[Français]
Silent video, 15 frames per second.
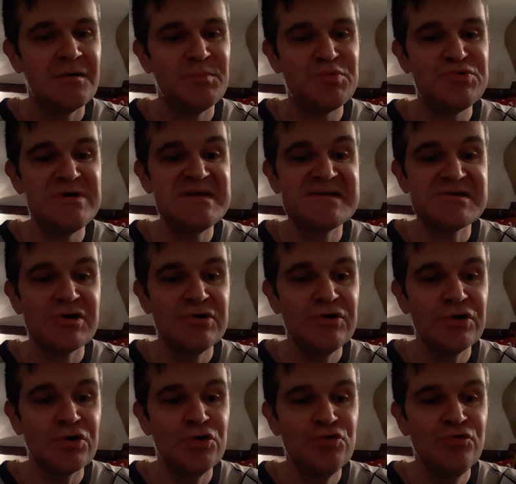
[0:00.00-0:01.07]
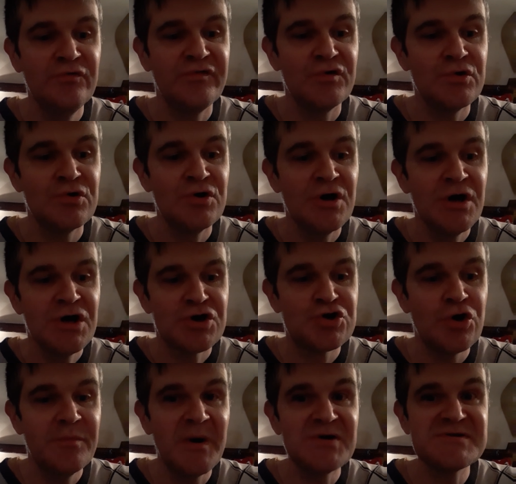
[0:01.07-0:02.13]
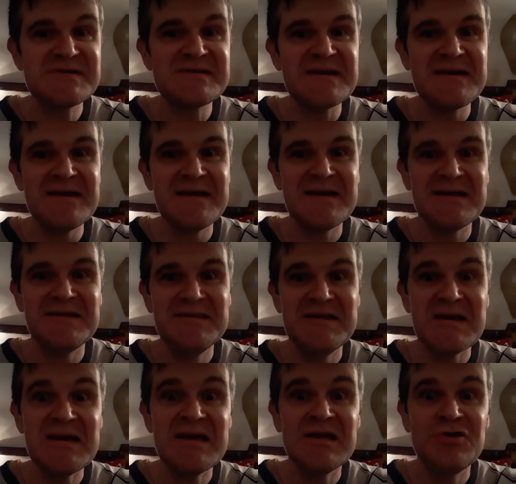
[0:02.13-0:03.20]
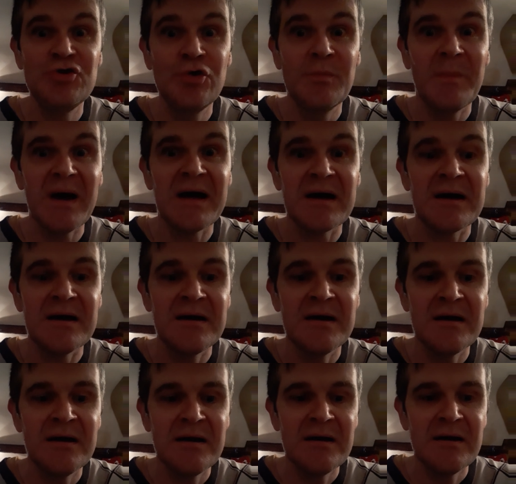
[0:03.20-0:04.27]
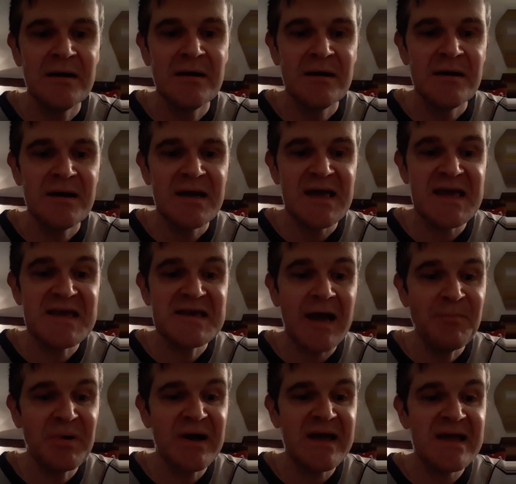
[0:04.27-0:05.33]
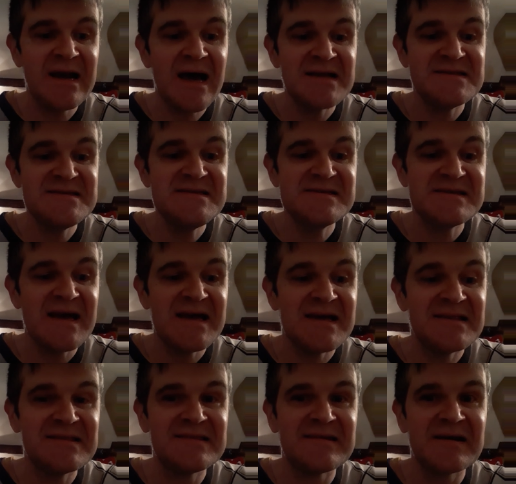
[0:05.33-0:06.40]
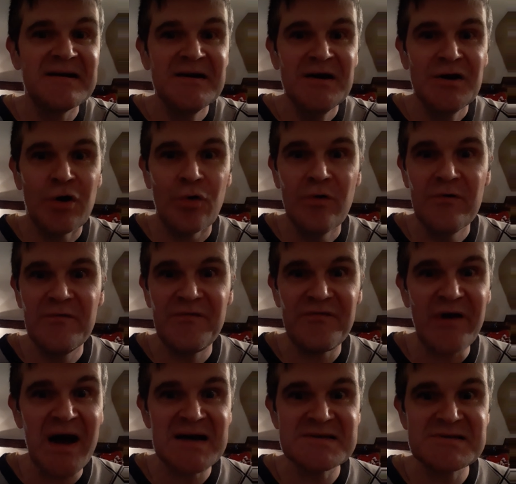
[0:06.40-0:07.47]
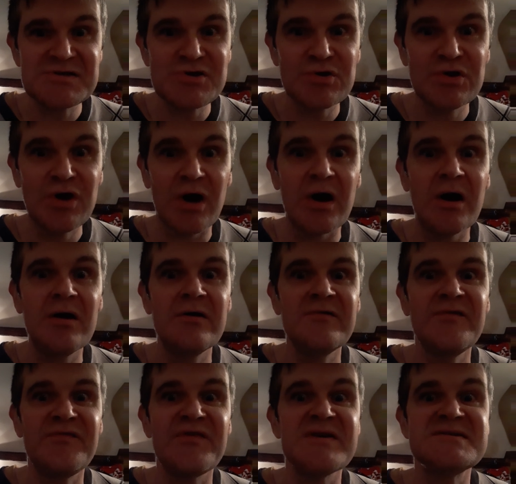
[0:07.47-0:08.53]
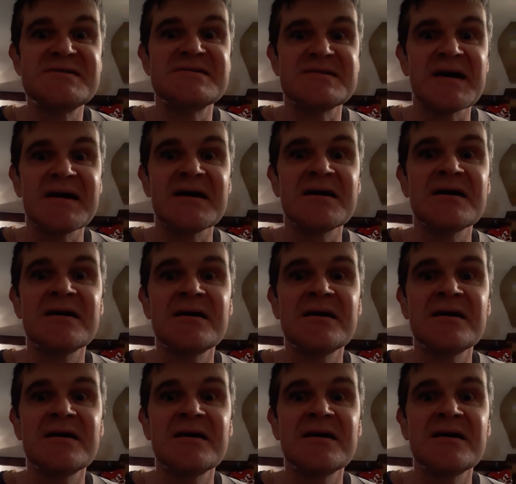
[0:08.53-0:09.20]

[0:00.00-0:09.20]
Puisse le renouveau commencer dès demain et qu'après la disette on fasse grand festin.